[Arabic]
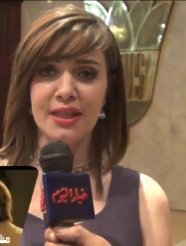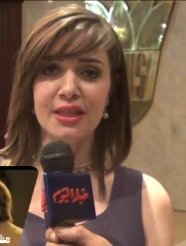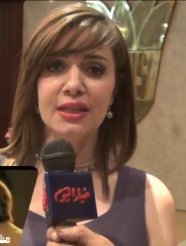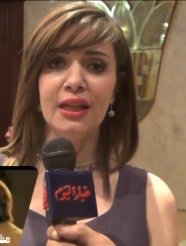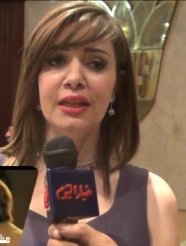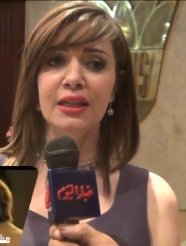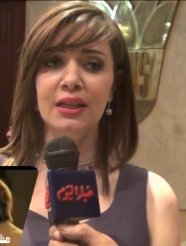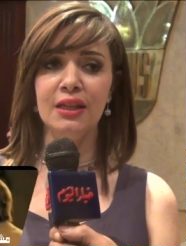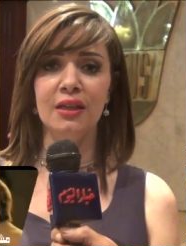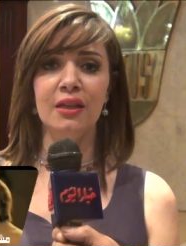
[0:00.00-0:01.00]
نادر
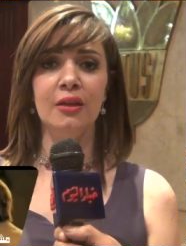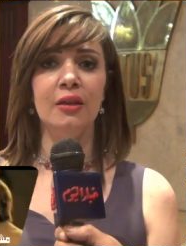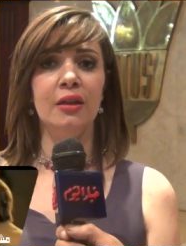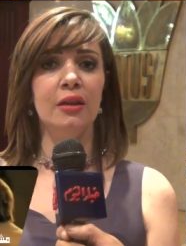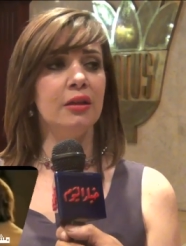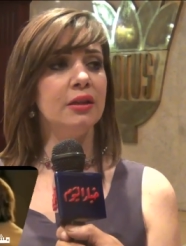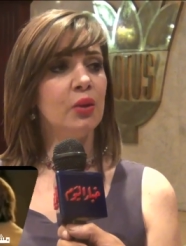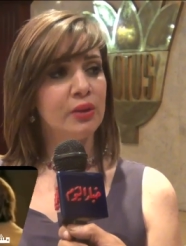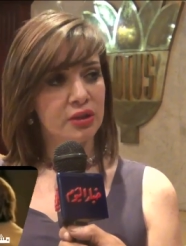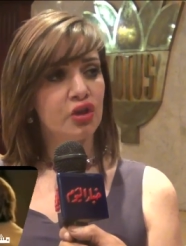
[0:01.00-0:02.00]
جلال آه، دوت